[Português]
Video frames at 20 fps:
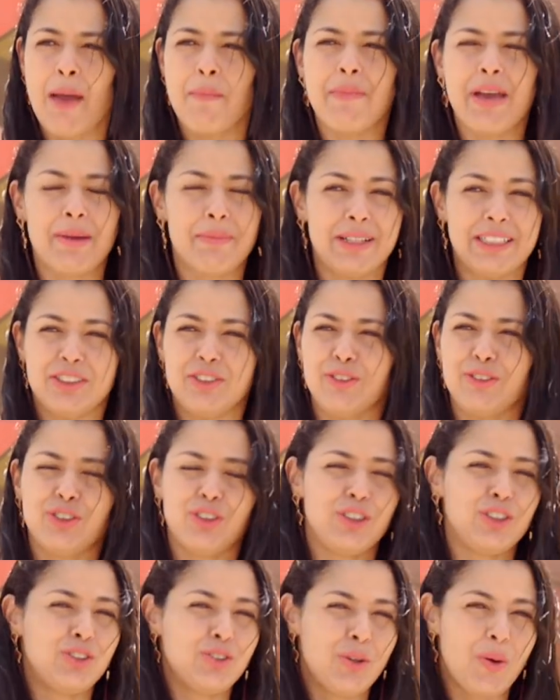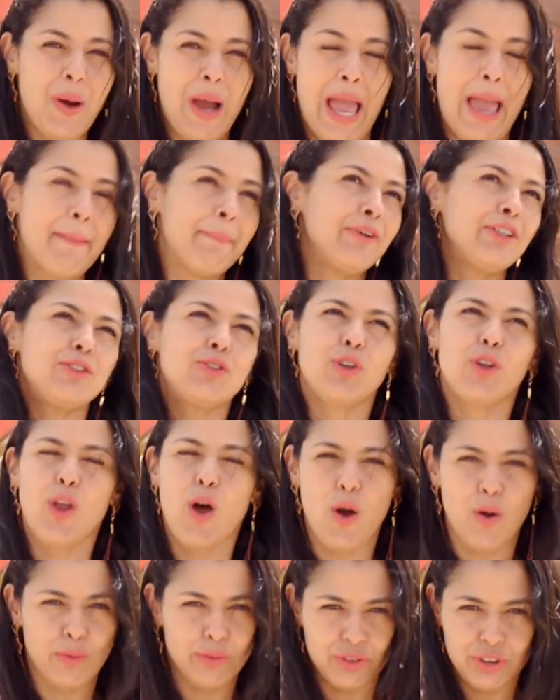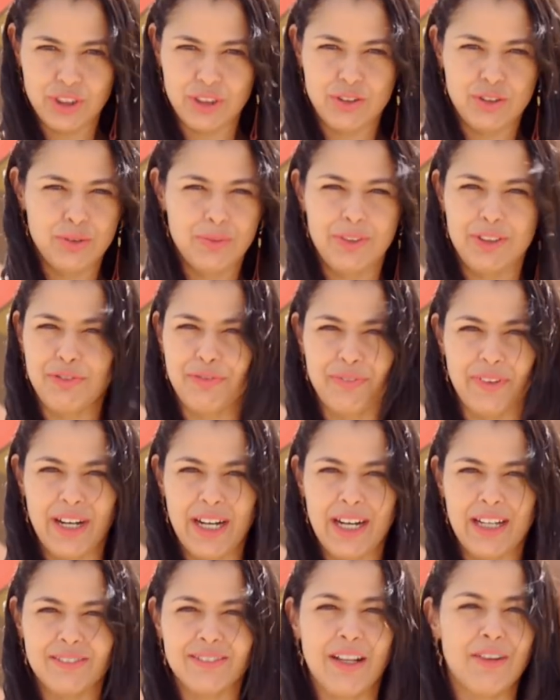Bem, mas onde eu estou é muito longe de um IFAM,